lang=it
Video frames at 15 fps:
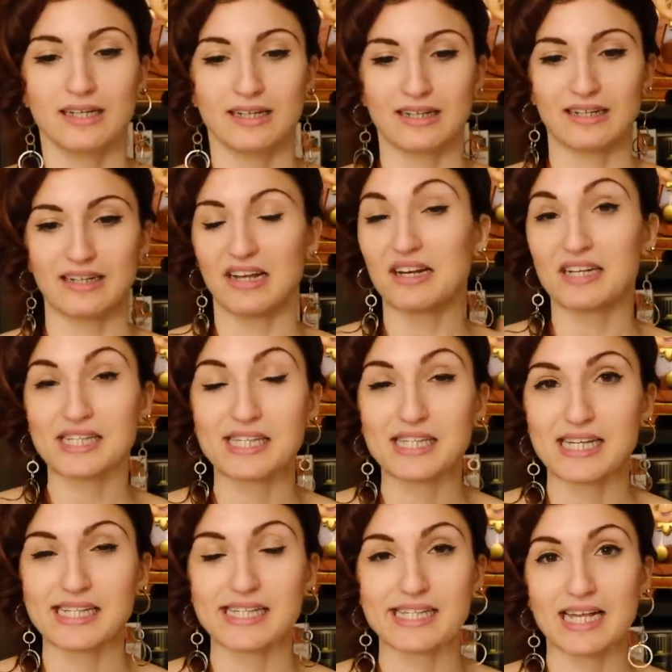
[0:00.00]
eh, nella
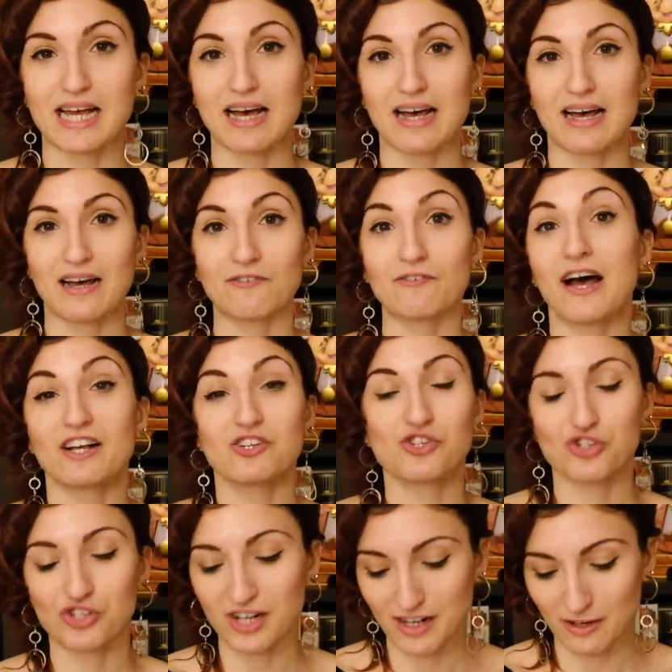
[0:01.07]
stessa
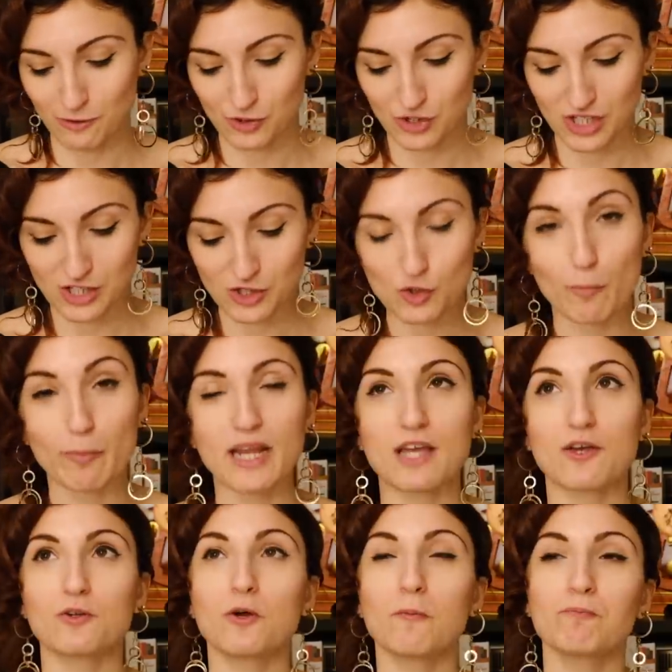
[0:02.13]
fascia, nello stesso
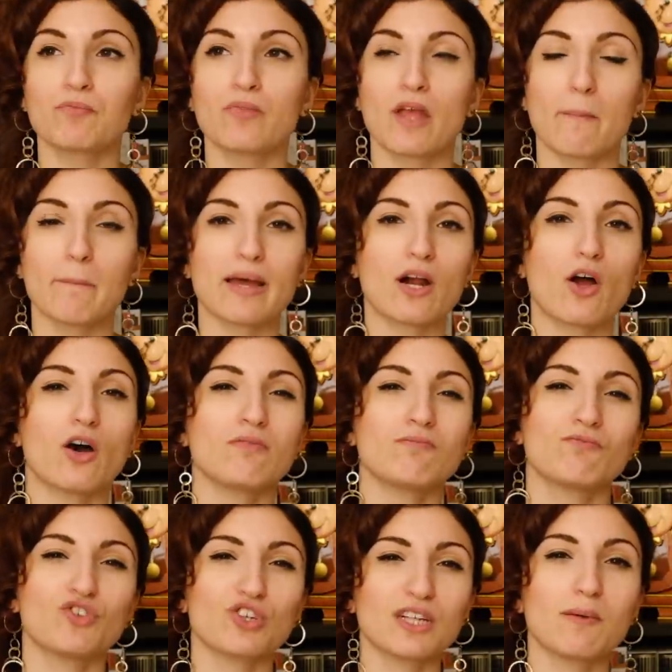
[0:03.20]
periodo,
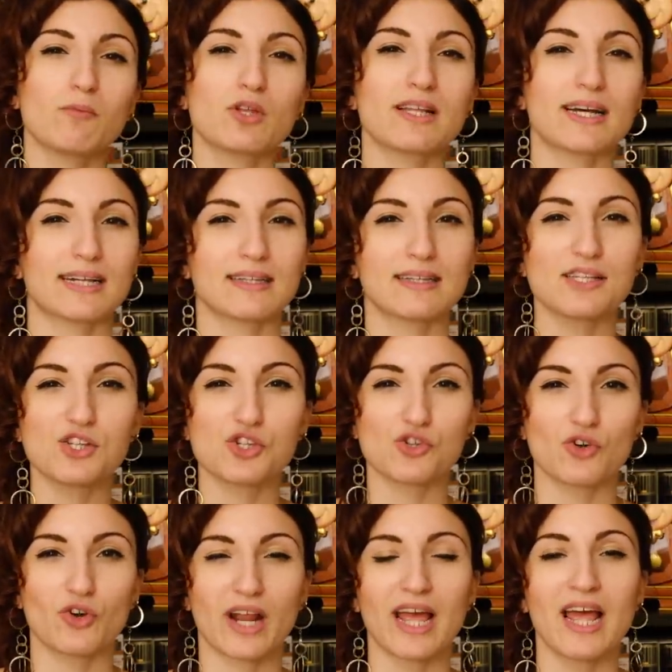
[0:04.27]
però cerchiamo di dare
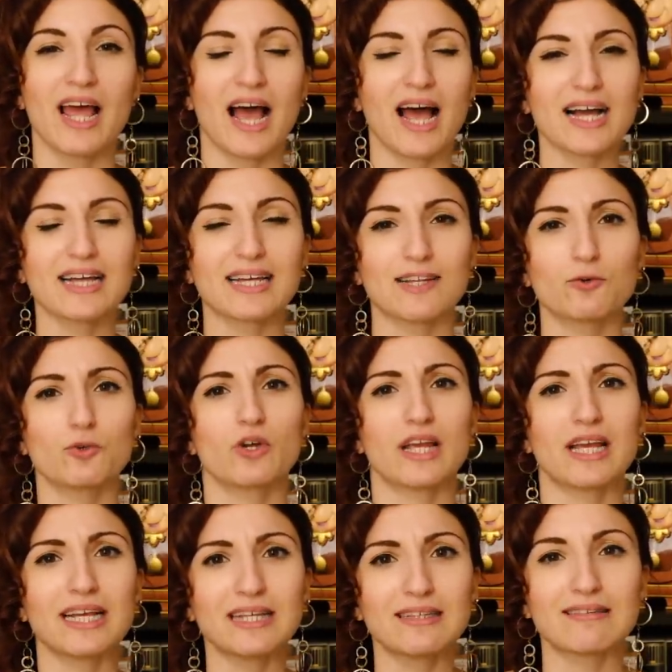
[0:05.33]
attenzione anche ad
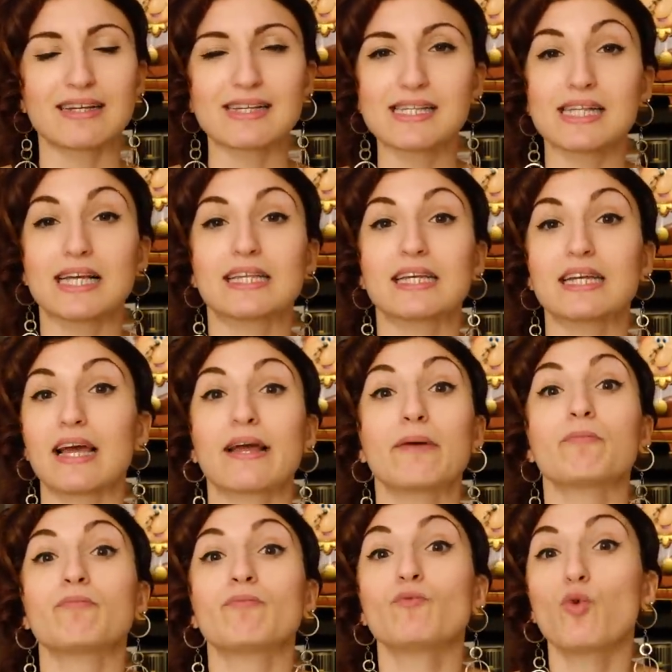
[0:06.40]
autori interessanti
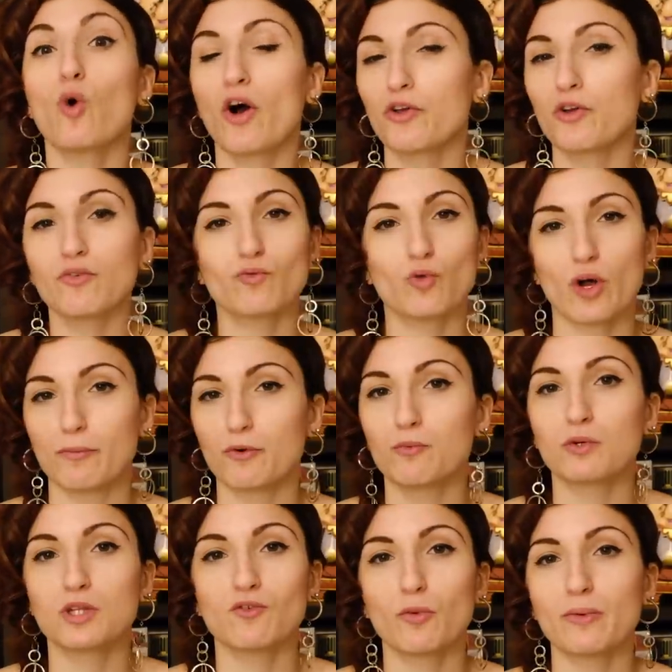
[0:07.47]
che vuoi o non vuoi per un
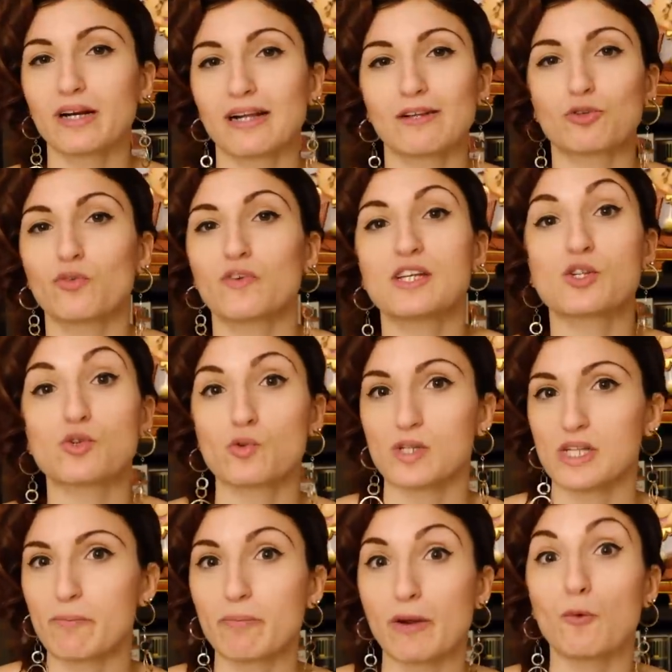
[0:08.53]
motivo o per l'altro finiscono
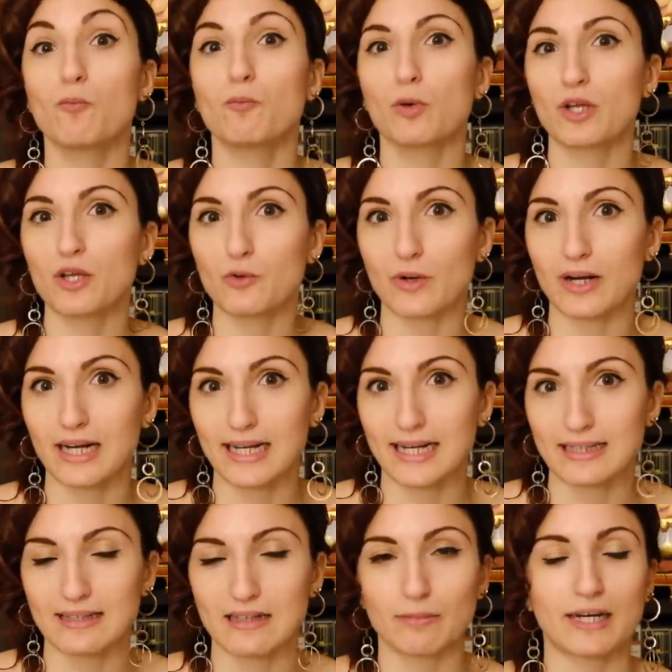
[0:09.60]
sempre un pochino
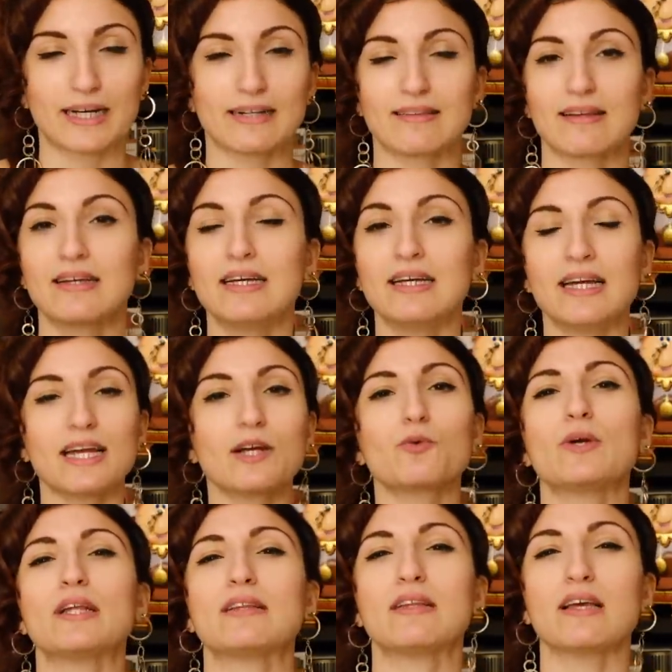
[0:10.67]
relegati da parte. E
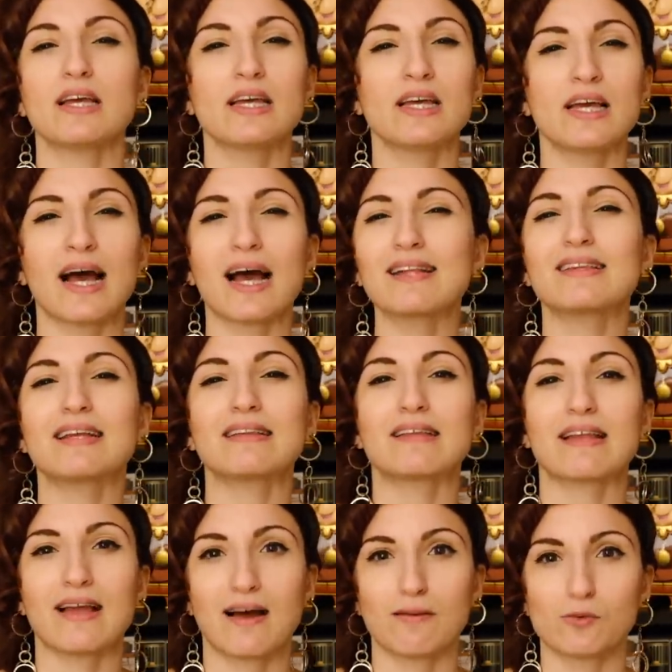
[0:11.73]
quindi
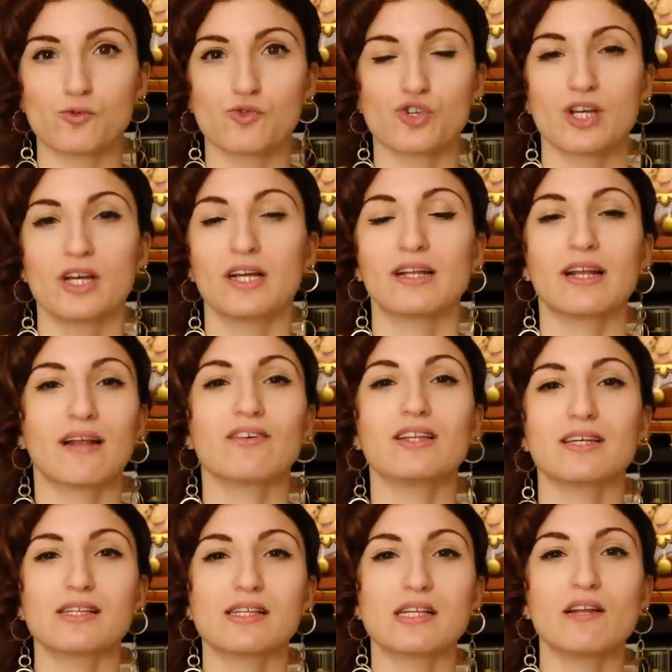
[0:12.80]
addentriamoci nella
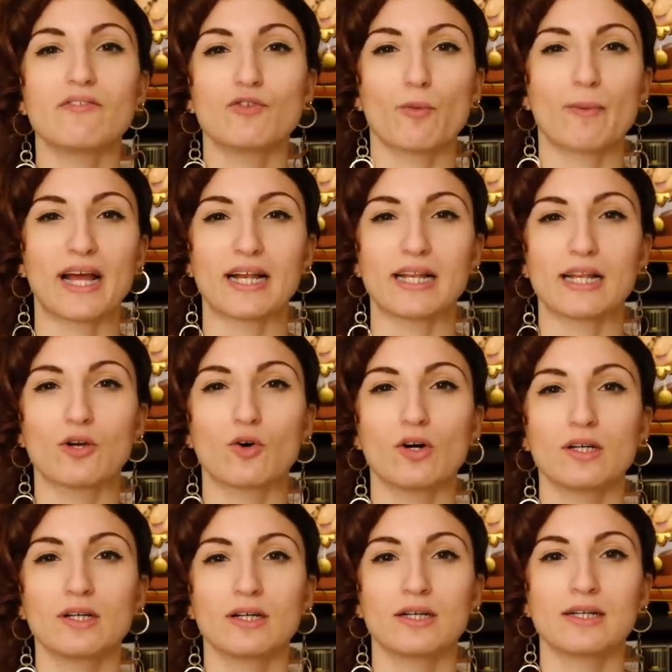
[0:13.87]
vita di Silvio Pellico.